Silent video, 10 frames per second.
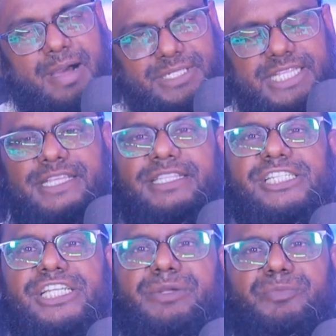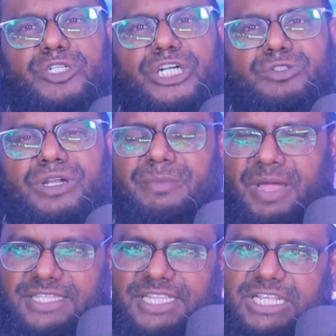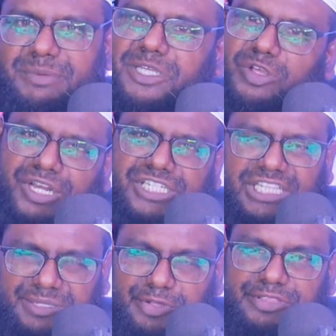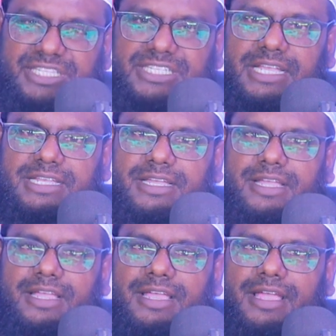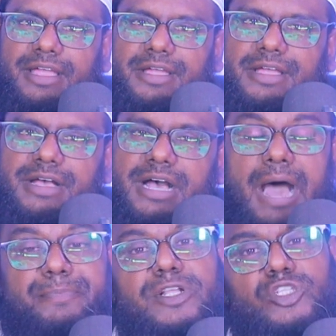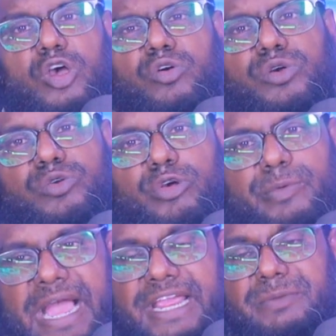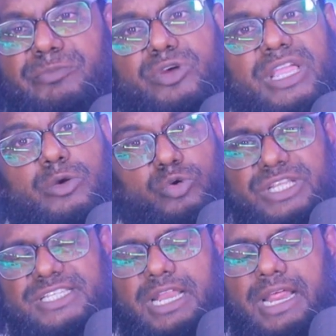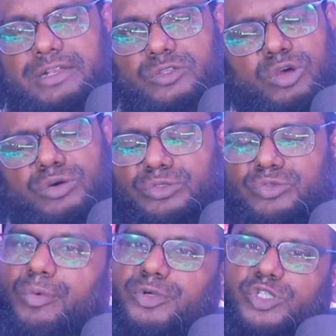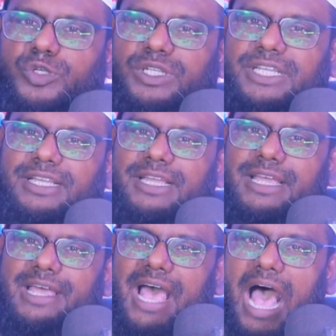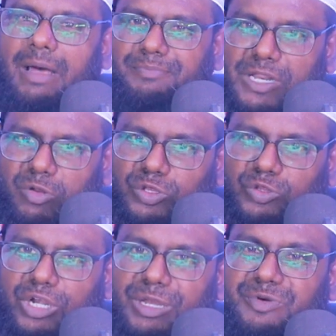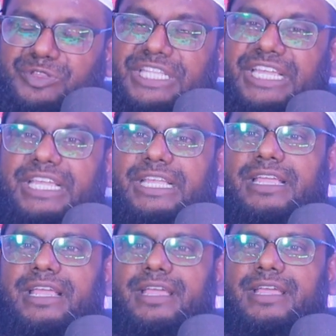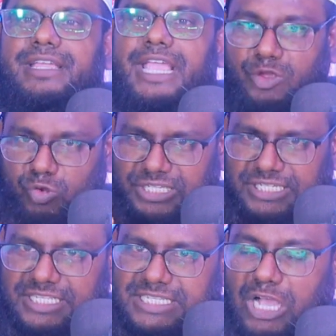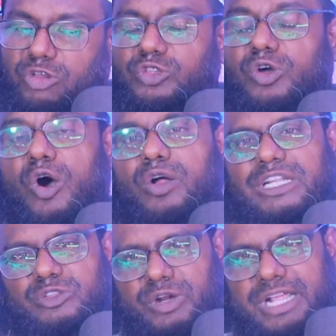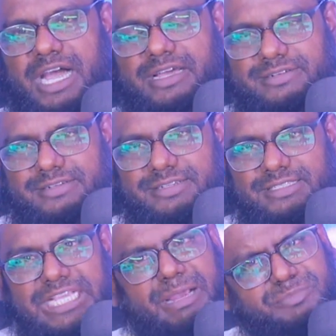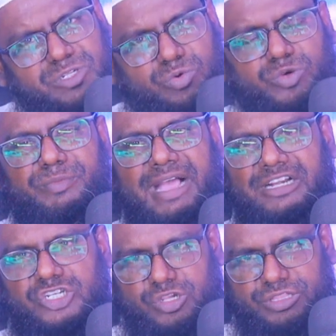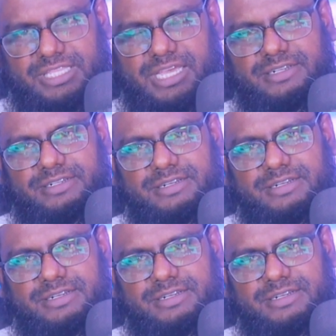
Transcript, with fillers: আমাদের এই দেশের প্রশাসনের ভাইদেরকে বিনয়ের সাথে বলতে চাই আপনারা যখন কোনো ভাইয়ের বুকে গুলি চালান তখন তো অবশ্যই আপনার অন্তরের মধ্যে এই কথাটা জাগ্রত হওয়াটা দরকার যে আপনিও কোনো মায়ের সন্তান